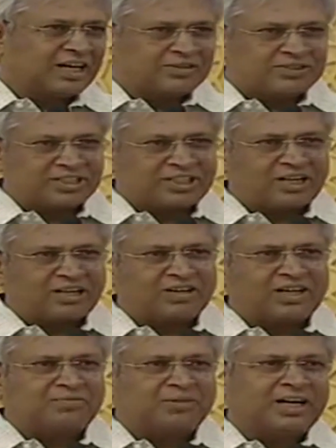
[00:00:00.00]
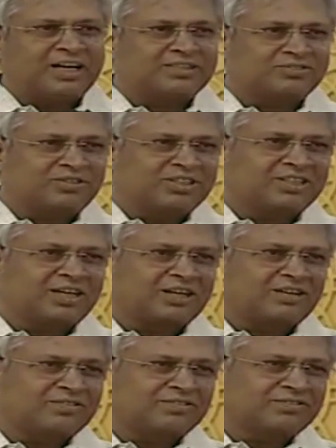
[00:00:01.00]
రామచంద్రరావు గారి భార్య సునీత్
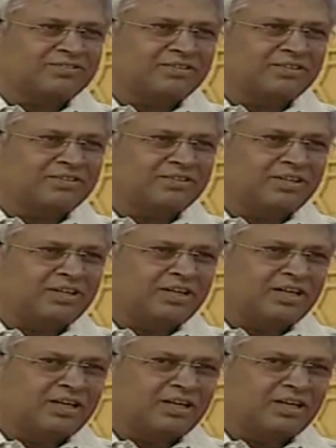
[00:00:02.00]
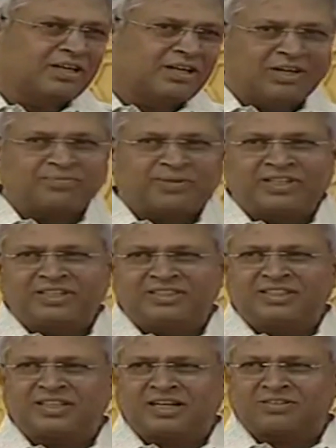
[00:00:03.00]
గారు రెండు వేల పది
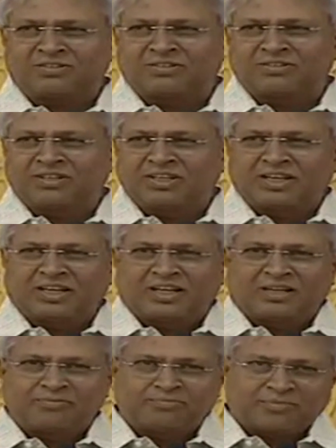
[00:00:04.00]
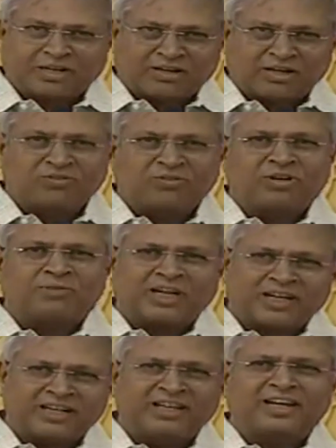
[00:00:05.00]
నుంచి నాకు మనం అనుకున్న
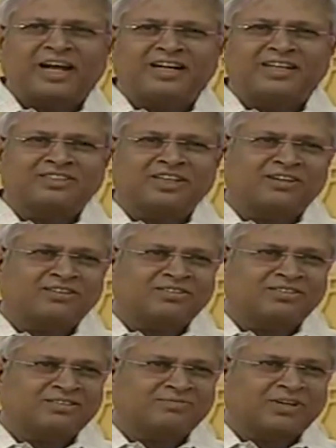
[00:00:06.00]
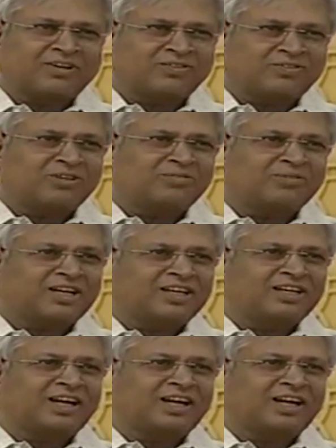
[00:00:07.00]
మాటలన్నీ రాయండి చాలు మనం అనుకున్న మాటలన్నీ